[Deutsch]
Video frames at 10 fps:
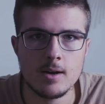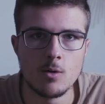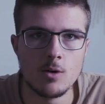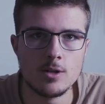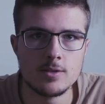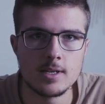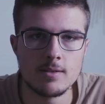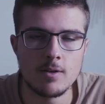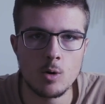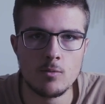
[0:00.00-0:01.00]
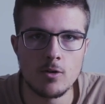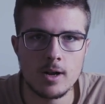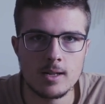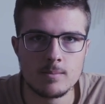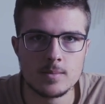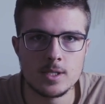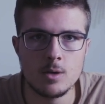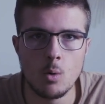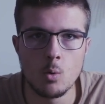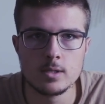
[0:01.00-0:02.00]
Und äh, warum vor allem die
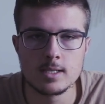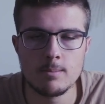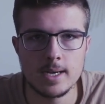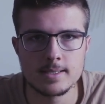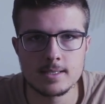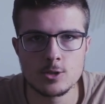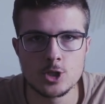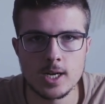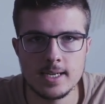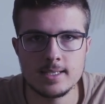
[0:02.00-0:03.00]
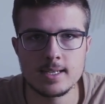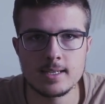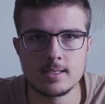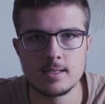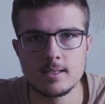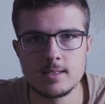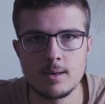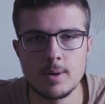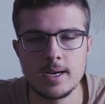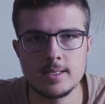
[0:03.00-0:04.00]
große Masse scheitert
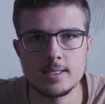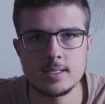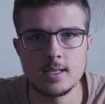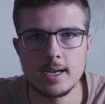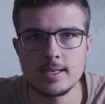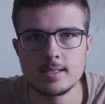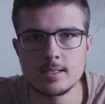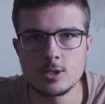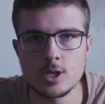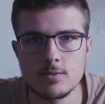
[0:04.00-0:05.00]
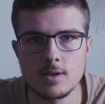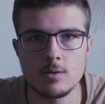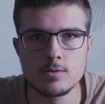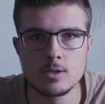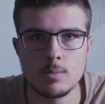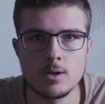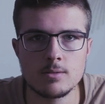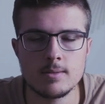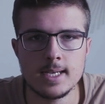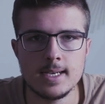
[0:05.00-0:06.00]
dabei, sich ein eigenes Geschäft aufzubauen,